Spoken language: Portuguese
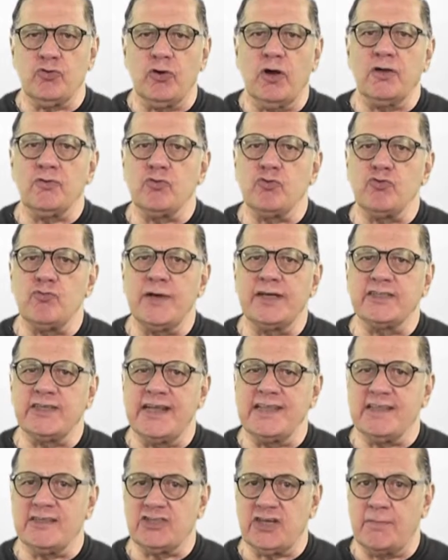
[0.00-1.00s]
sócios, uma
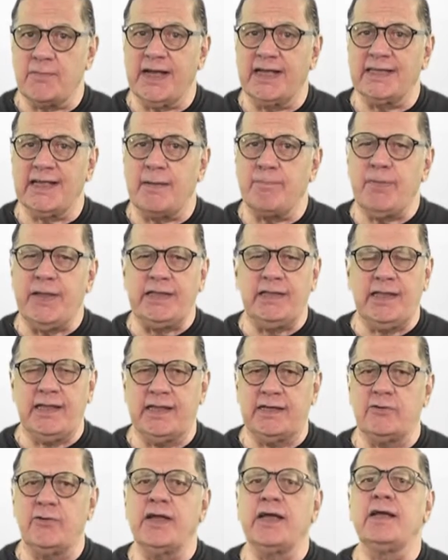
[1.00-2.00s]
agência chamada
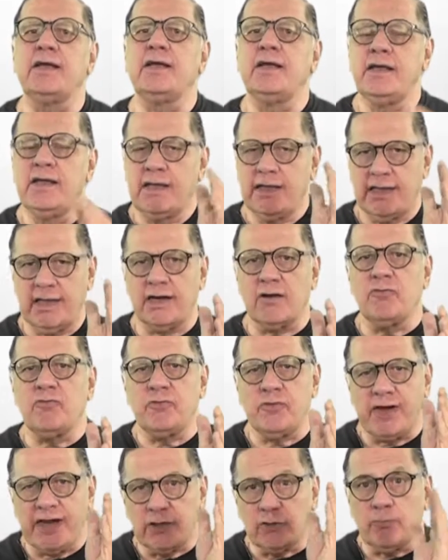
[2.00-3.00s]
APT, não é? Que era
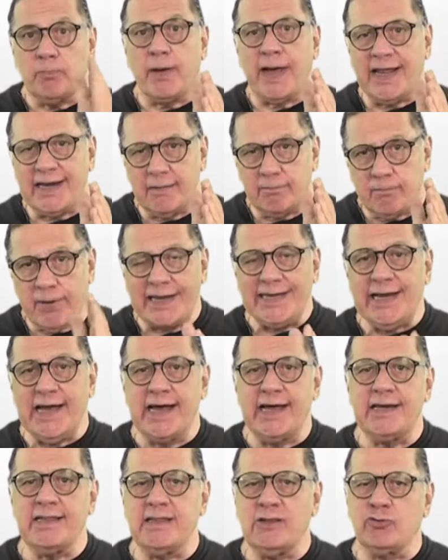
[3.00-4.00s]
Alfredo
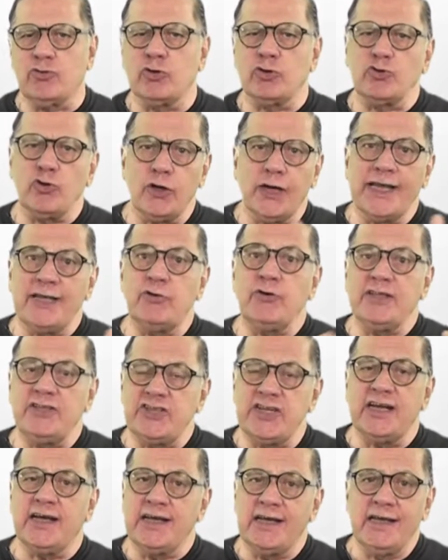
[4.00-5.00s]
Palhares e Tortolano, que
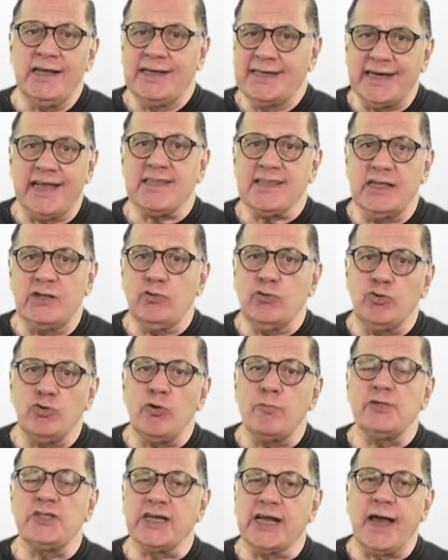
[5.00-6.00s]
tinha nascido com o
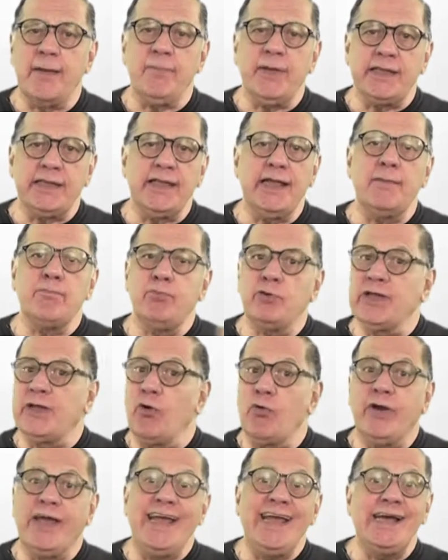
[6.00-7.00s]
nome de KPT, porque
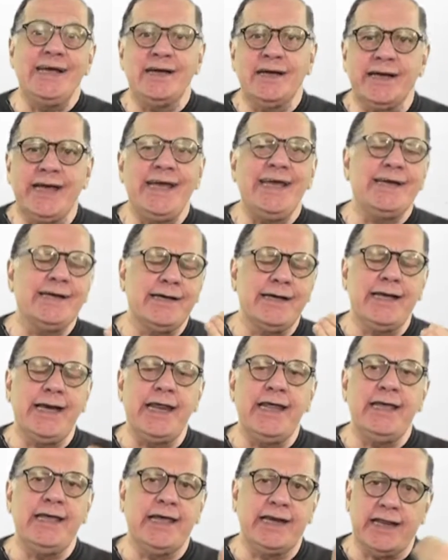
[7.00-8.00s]
o King,
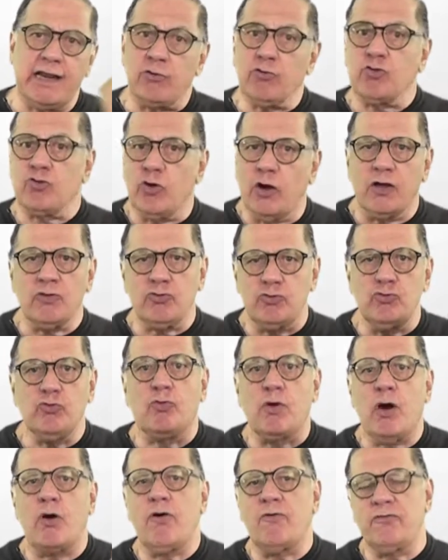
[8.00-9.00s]
Klinger era o sócio no
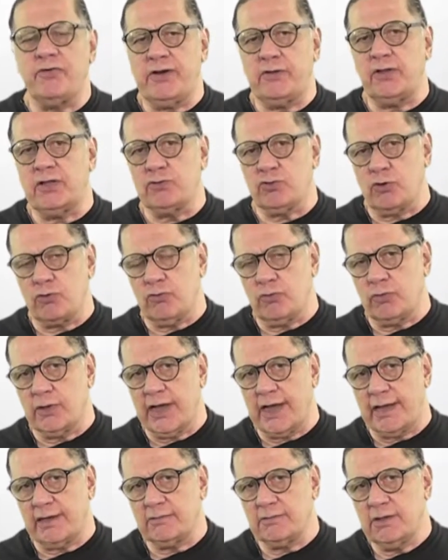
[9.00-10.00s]
qual Alfredo entrou no
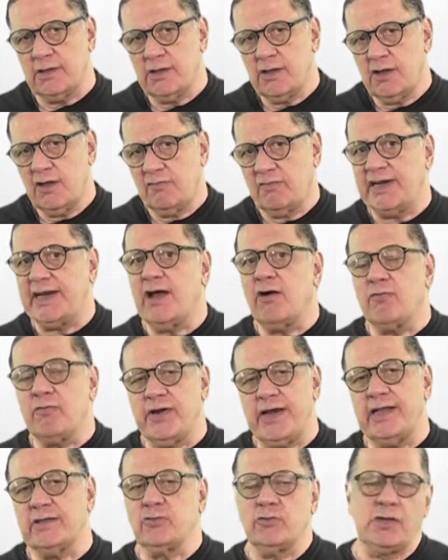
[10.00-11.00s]
lugar. Falei,
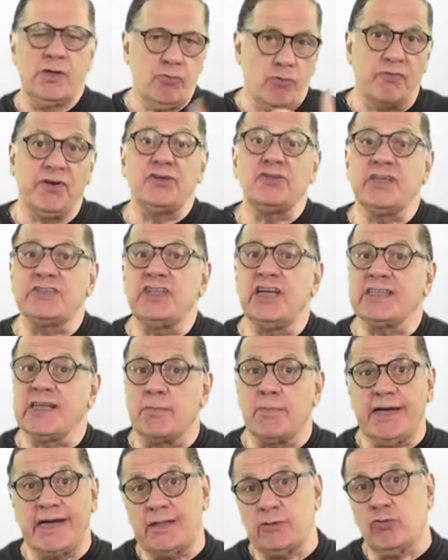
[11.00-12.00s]
Alfredo, o Alfredo já tinha
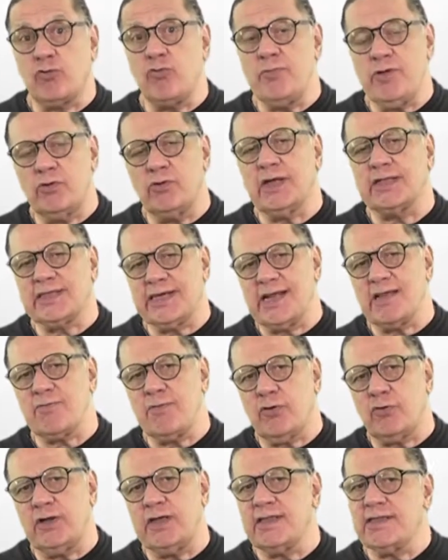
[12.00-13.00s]
trabalhado comigo lá atrás,
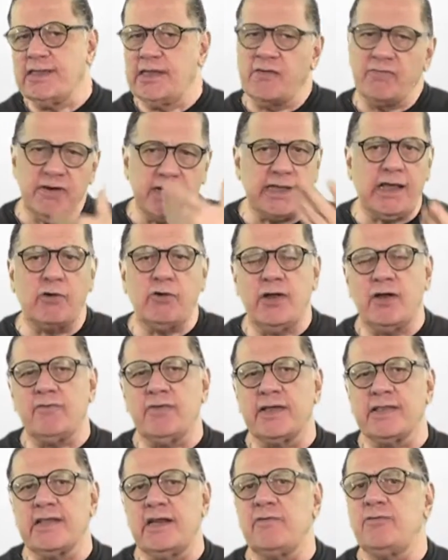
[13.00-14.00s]
me conhecia, falei, o que, que eu ia
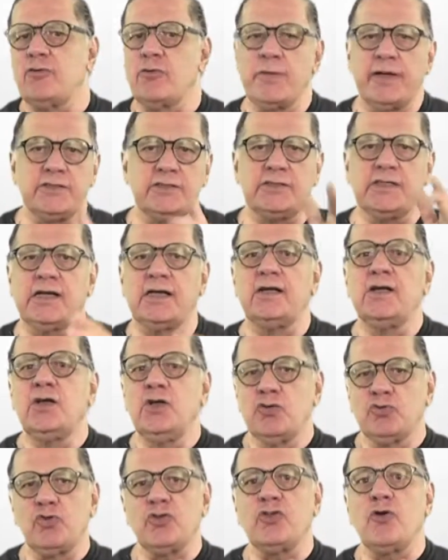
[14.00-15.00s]
fazer? Ele falou, Mandia,
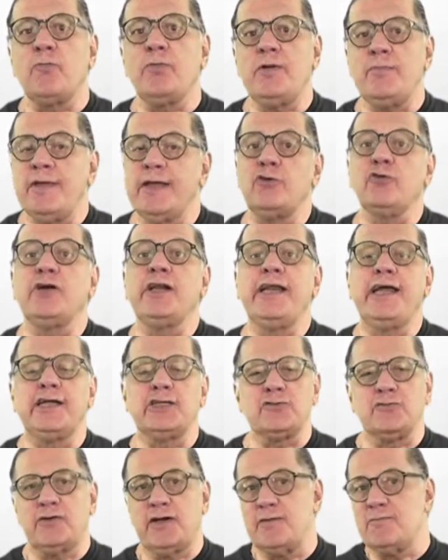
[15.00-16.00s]
sou seu primeiro
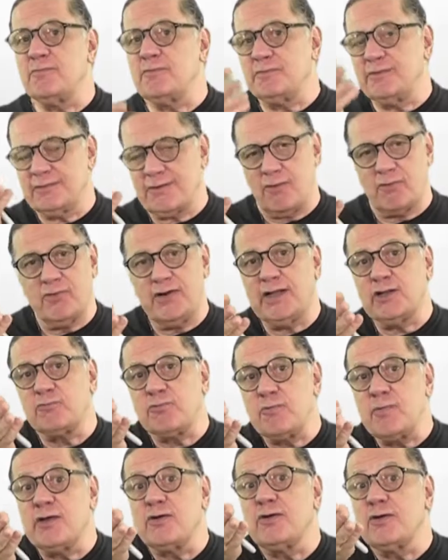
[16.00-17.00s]
cliente. Eu falei, Alfredo,
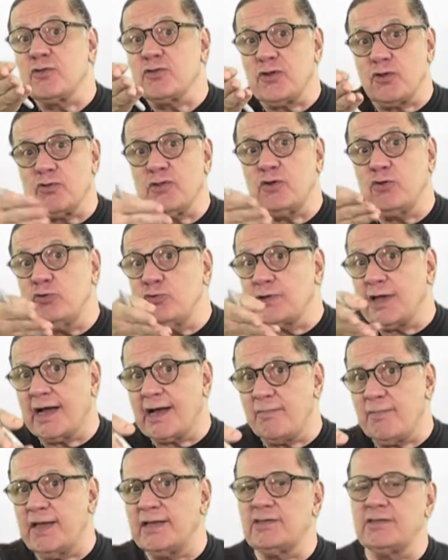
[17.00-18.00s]
primeiro não, você é o segundo que eu
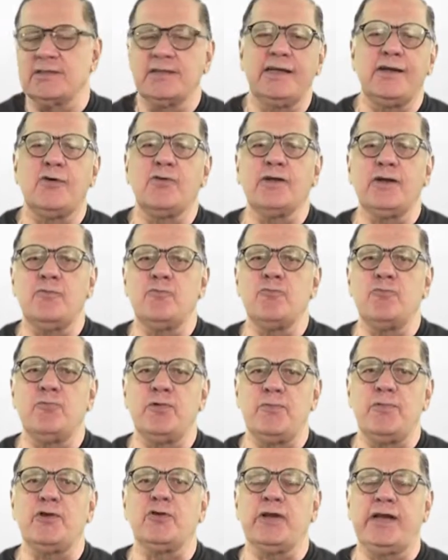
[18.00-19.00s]
acabei de ganhar um
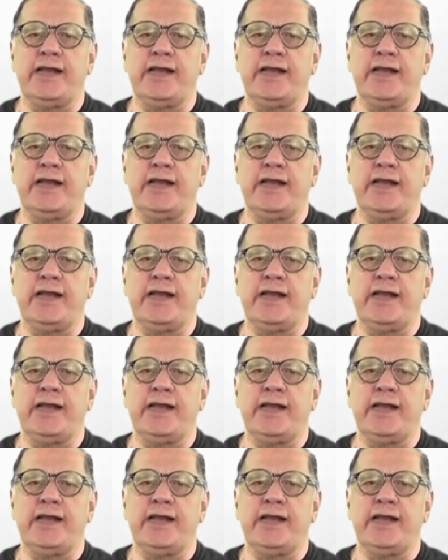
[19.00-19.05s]
primeiro